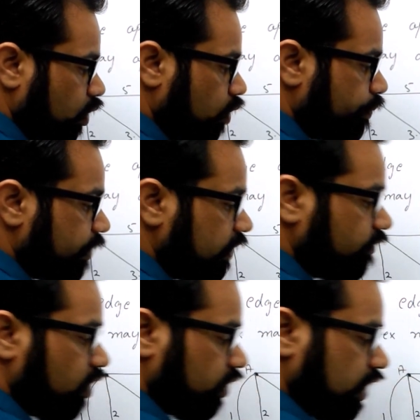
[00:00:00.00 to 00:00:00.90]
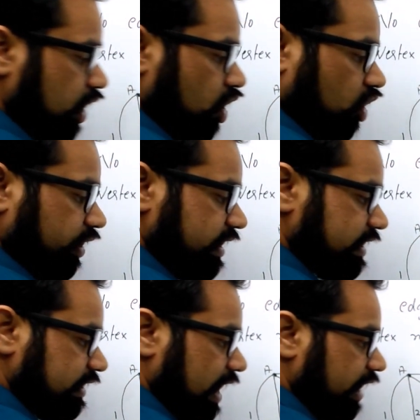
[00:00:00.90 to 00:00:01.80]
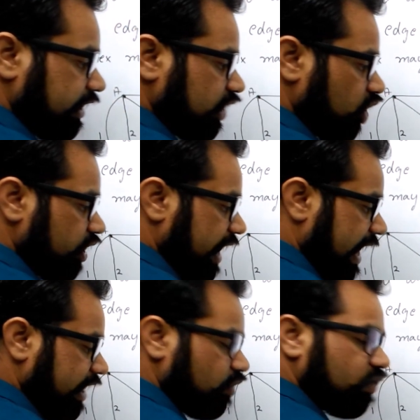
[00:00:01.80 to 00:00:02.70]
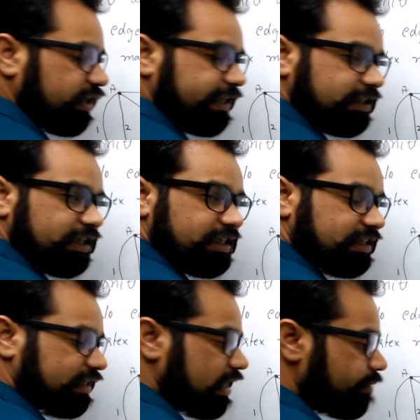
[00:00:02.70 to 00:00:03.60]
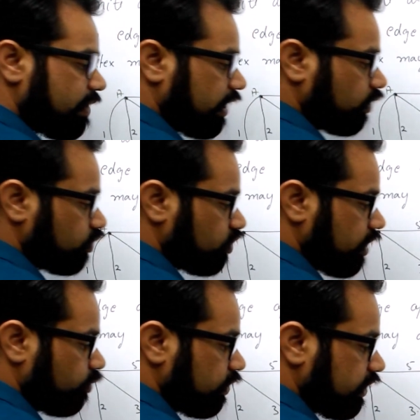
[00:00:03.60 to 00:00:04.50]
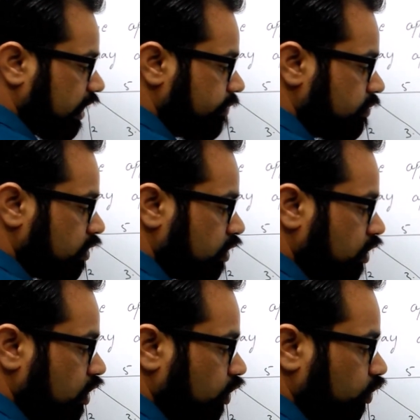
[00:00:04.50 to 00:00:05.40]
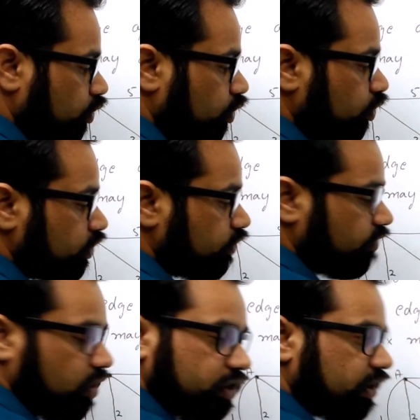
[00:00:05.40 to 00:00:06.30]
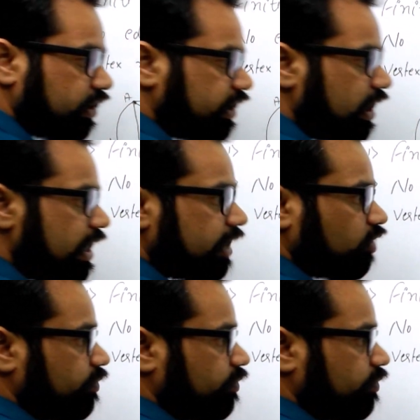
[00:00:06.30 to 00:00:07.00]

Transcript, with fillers: ओपन वॉक और स्टार्टिंग और एंड वर्टेक्स अगर सेम है तो इसको क्या बोलते हैं हम क्लोज वॉक ठीक है तो